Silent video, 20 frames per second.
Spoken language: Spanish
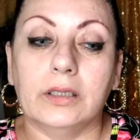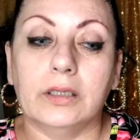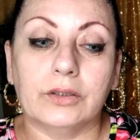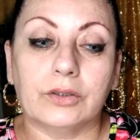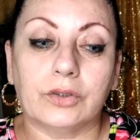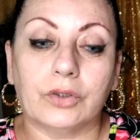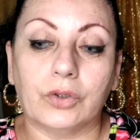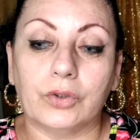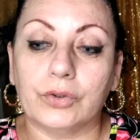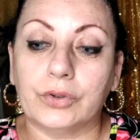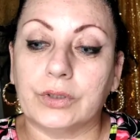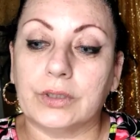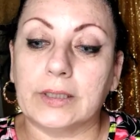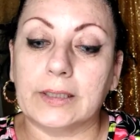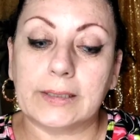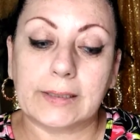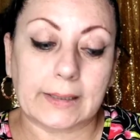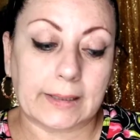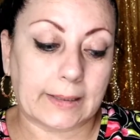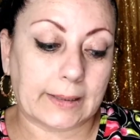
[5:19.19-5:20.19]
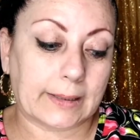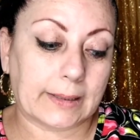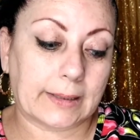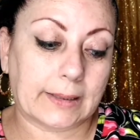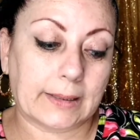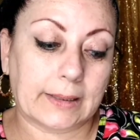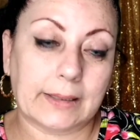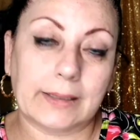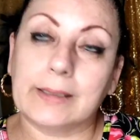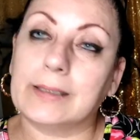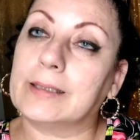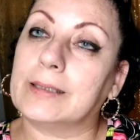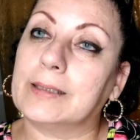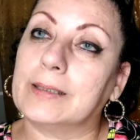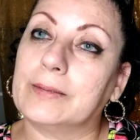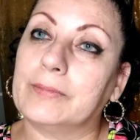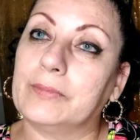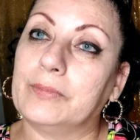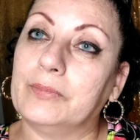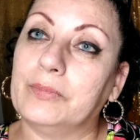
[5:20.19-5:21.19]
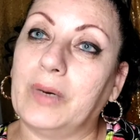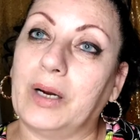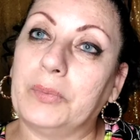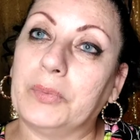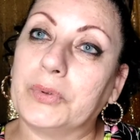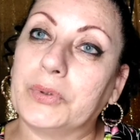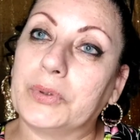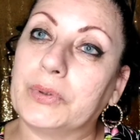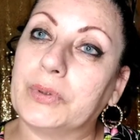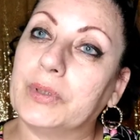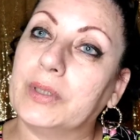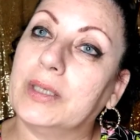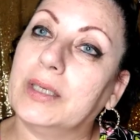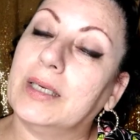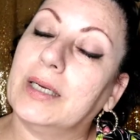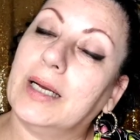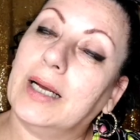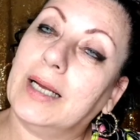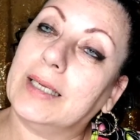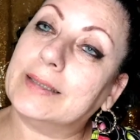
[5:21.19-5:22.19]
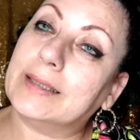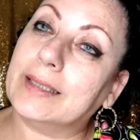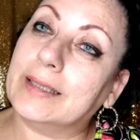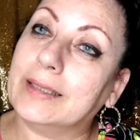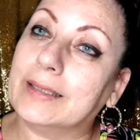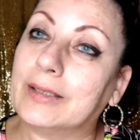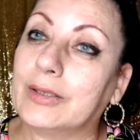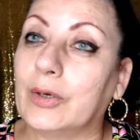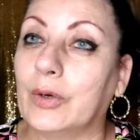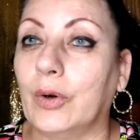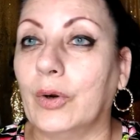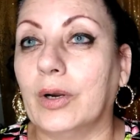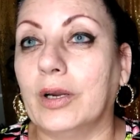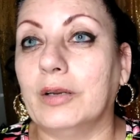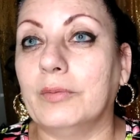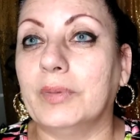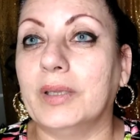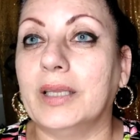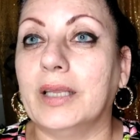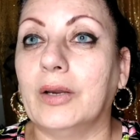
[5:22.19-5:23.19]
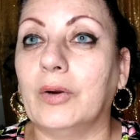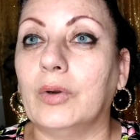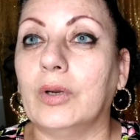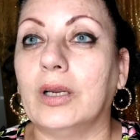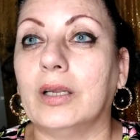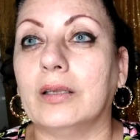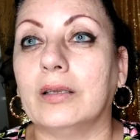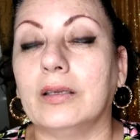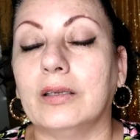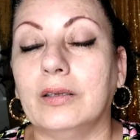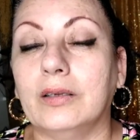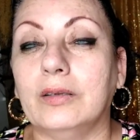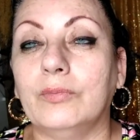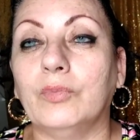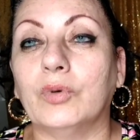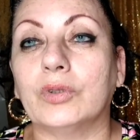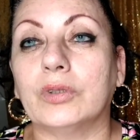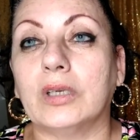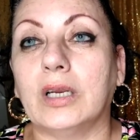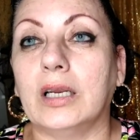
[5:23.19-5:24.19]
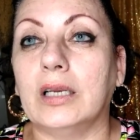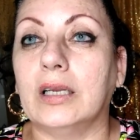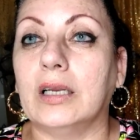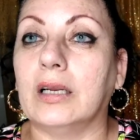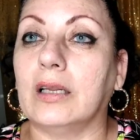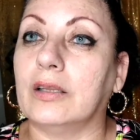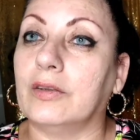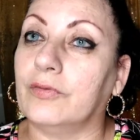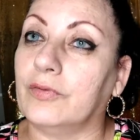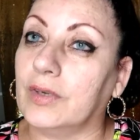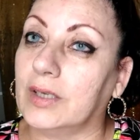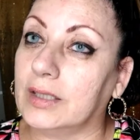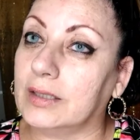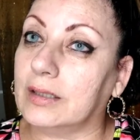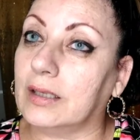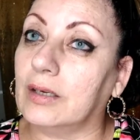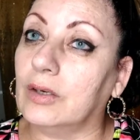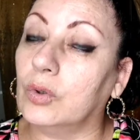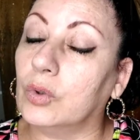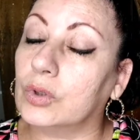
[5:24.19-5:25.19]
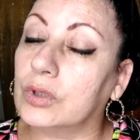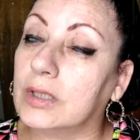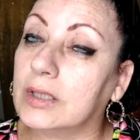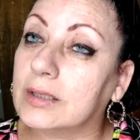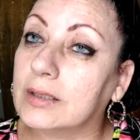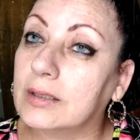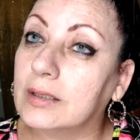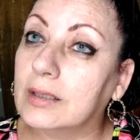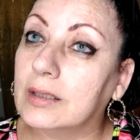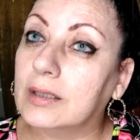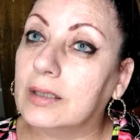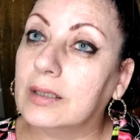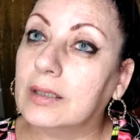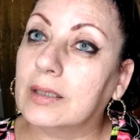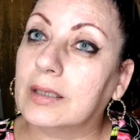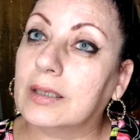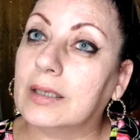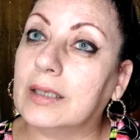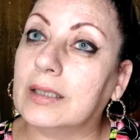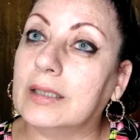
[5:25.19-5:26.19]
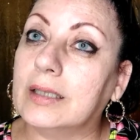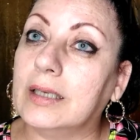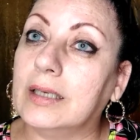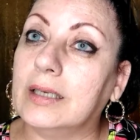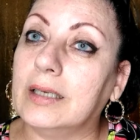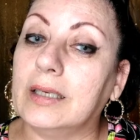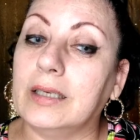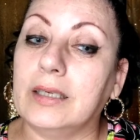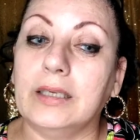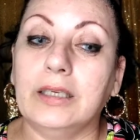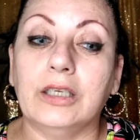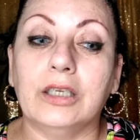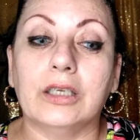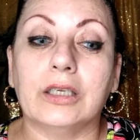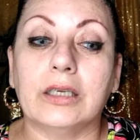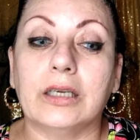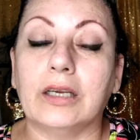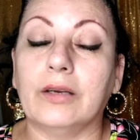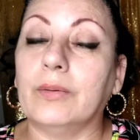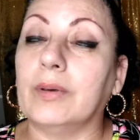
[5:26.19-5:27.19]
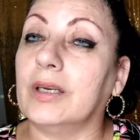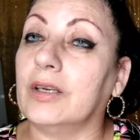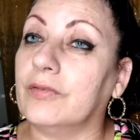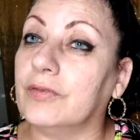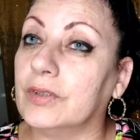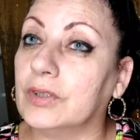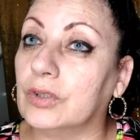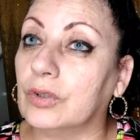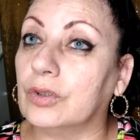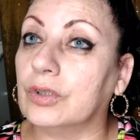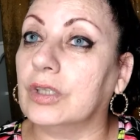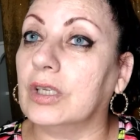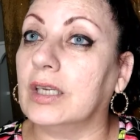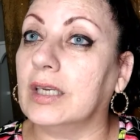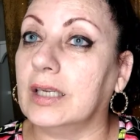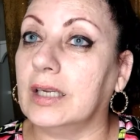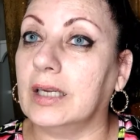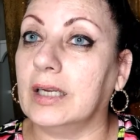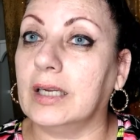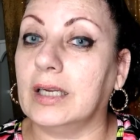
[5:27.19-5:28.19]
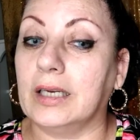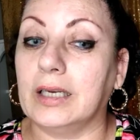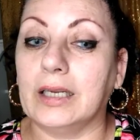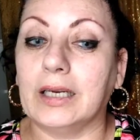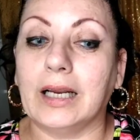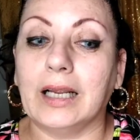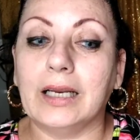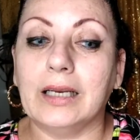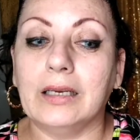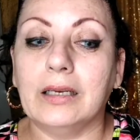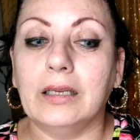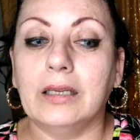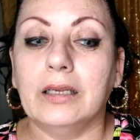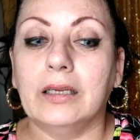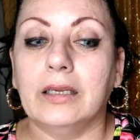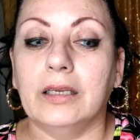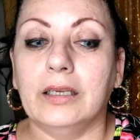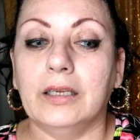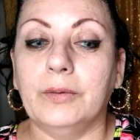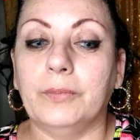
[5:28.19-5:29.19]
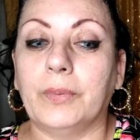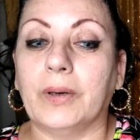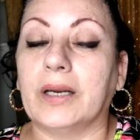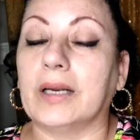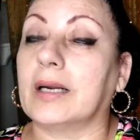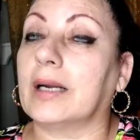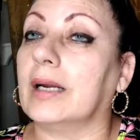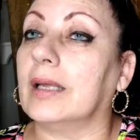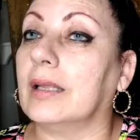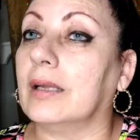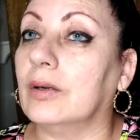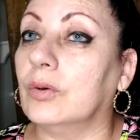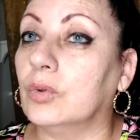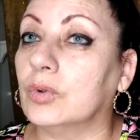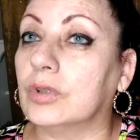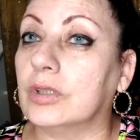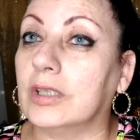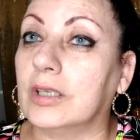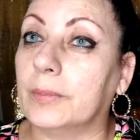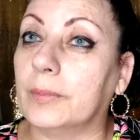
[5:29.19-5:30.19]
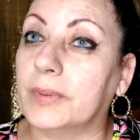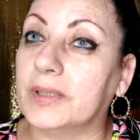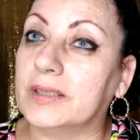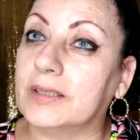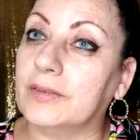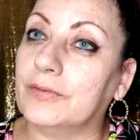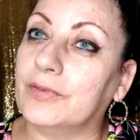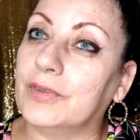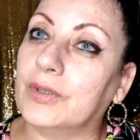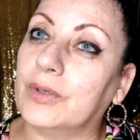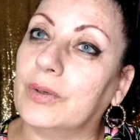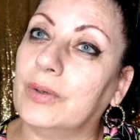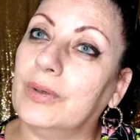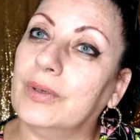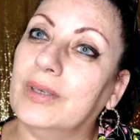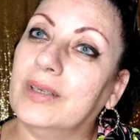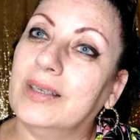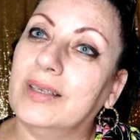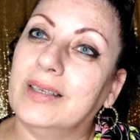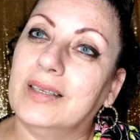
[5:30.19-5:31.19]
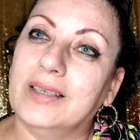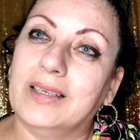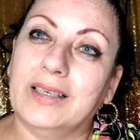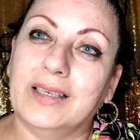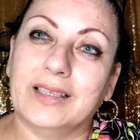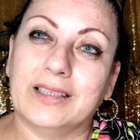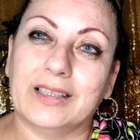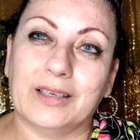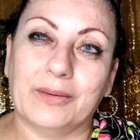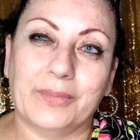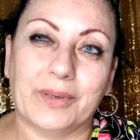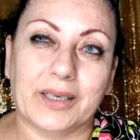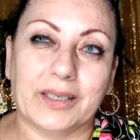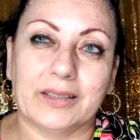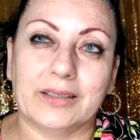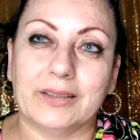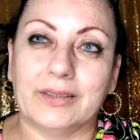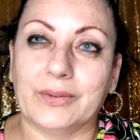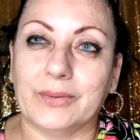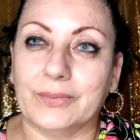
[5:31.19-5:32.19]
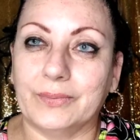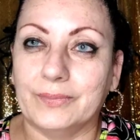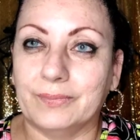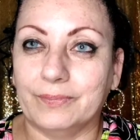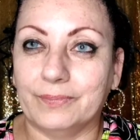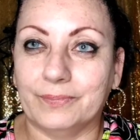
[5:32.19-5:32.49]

Entonces vamos a seguir con el video y, y mostrarles las diferentes luces que tiene y qué beneficios tiene en general y para cada luz en específico este aparatito.